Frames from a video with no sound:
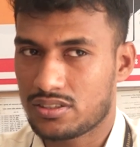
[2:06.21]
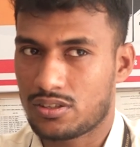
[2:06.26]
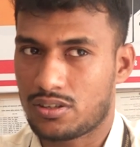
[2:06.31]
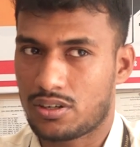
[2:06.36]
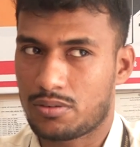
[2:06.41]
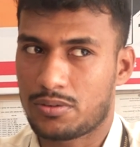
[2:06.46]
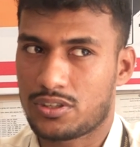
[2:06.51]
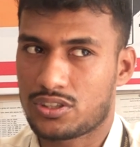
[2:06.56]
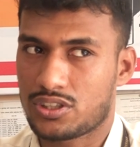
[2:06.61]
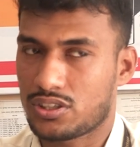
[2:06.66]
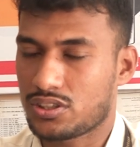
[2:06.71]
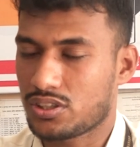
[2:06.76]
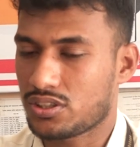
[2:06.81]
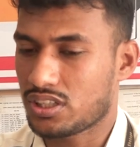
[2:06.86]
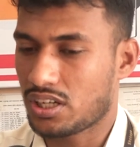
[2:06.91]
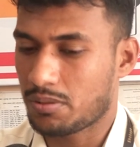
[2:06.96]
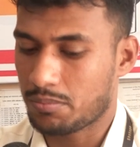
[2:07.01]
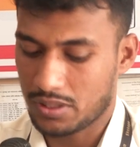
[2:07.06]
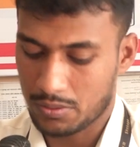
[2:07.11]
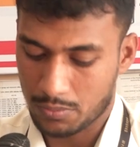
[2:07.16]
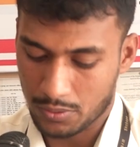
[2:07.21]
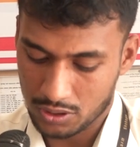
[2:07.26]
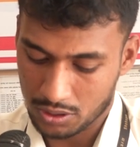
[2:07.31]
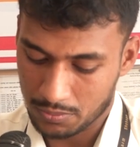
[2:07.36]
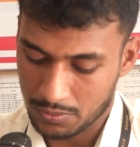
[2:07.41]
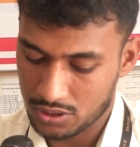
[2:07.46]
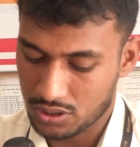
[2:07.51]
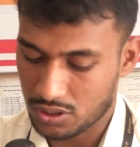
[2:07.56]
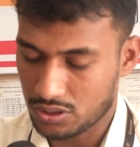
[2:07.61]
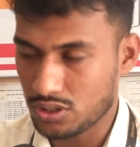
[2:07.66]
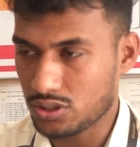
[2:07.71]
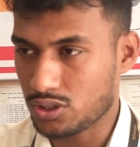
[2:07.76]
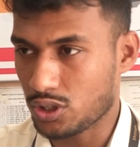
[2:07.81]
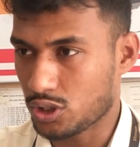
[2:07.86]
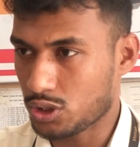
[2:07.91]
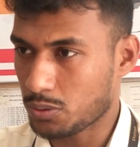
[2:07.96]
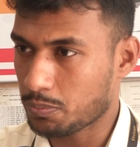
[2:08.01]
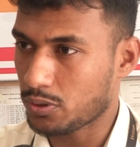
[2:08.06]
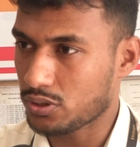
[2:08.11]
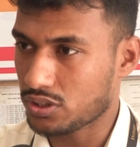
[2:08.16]
নর্মাল সচরাচর আমাদের বর্তমানে চলছে
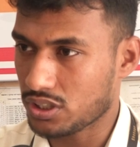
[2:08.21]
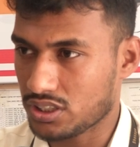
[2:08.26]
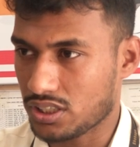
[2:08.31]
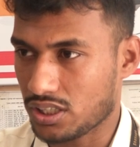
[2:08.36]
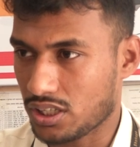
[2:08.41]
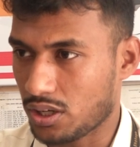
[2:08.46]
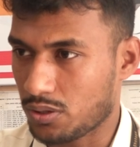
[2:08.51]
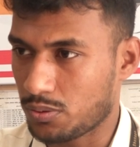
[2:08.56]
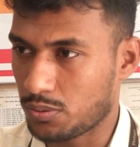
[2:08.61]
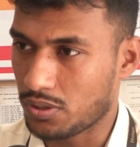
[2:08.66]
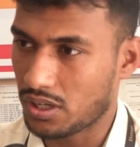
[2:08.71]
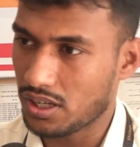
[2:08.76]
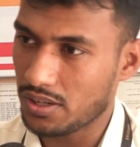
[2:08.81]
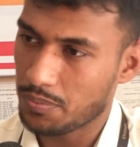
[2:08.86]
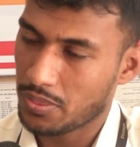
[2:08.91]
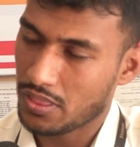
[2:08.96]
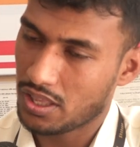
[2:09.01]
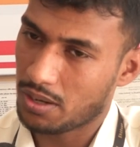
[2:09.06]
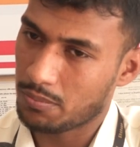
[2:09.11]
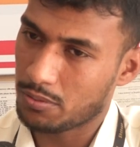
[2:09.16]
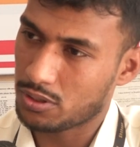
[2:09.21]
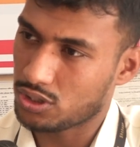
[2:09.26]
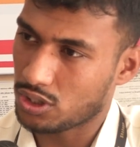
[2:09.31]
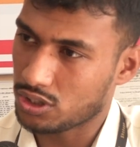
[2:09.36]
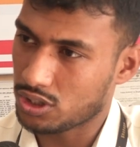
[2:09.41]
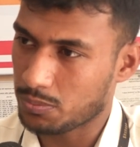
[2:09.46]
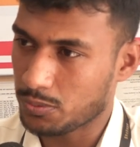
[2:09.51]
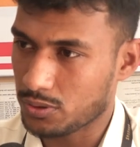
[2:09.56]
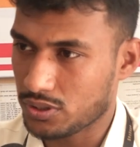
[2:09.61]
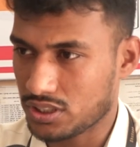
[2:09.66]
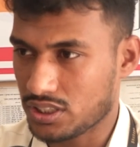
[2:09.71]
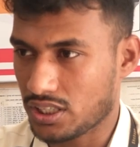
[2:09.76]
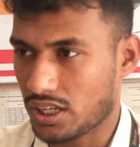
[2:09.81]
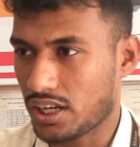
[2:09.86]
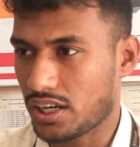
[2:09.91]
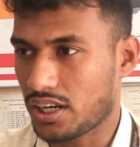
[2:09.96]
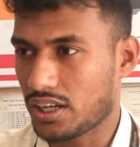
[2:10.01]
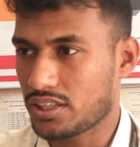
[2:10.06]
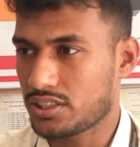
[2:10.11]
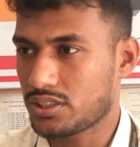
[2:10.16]
ছয়শো পঞ্চাশ টাকা খুলনা আমরা ছয়শো পঞ্চাশ
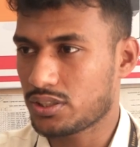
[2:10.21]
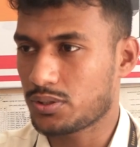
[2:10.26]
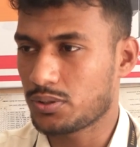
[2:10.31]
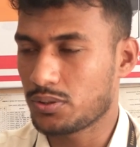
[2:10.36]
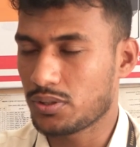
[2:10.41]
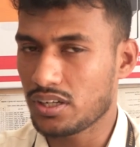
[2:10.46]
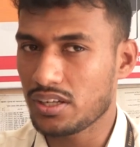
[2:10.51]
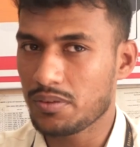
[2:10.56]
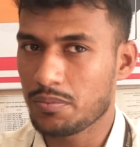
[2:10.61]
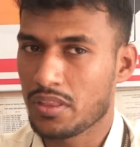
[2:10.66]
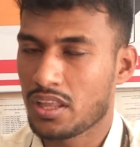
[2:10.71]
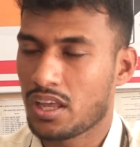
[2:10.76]
টাকা রেখেছি খুলনা